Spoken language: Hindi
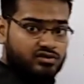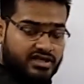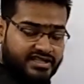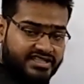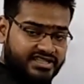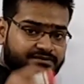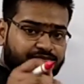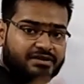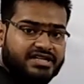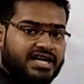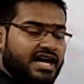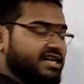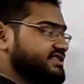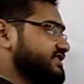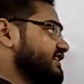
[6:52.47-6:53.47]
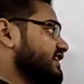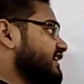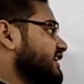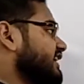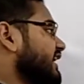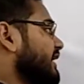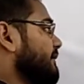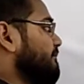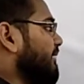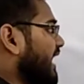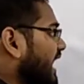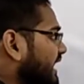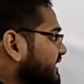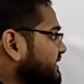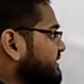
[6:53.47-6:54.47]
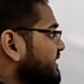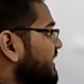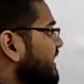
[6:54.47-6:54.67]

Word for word: तो इस प्रकार से भारत